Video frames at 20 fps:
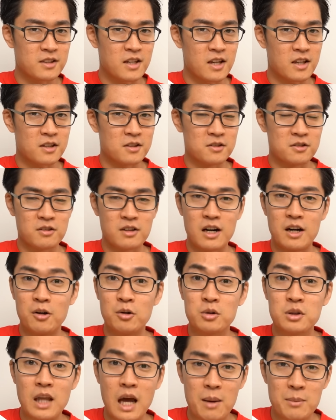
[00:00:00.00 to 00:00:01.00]
できるのか
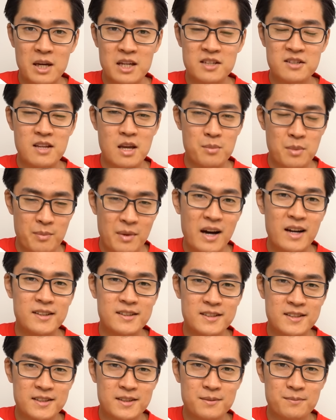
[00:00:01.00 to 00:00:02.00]
を試してみま
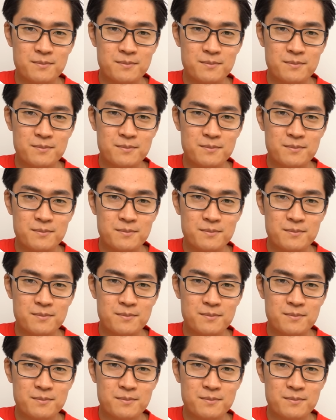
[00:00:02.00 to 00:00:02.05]
す。